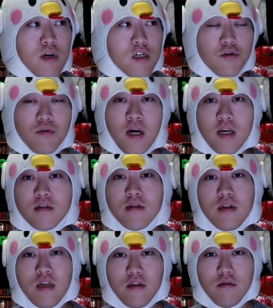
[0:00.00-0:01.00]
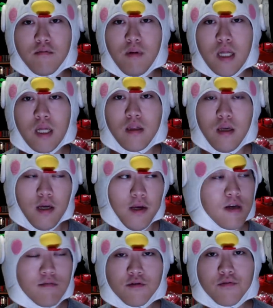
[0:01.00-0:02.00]
がちょっと早すぎたっていうのがあって、
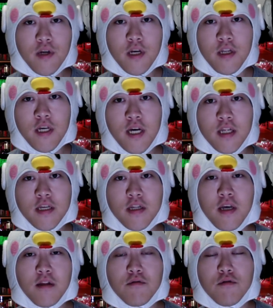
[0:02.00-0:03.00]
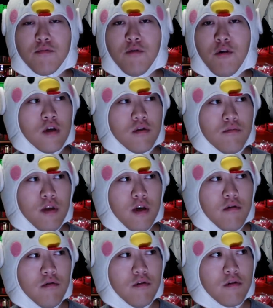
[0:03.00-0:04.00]
多分そこら辺理解できてないところも人もね、
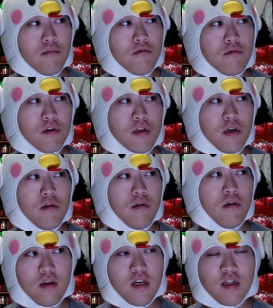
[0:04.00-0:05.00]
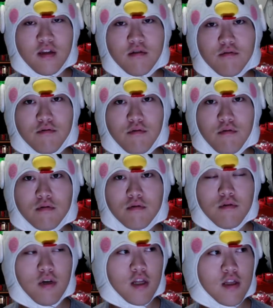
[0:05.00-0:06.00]
多いと思うんですけど、やってることを普
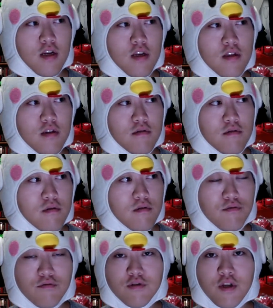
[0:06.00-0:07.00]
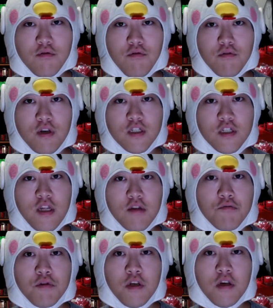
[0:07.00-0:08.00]
通に働いてる労働者と同じな
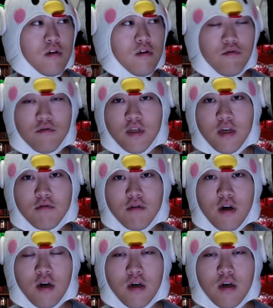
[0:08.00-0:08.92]
のに、労災とか、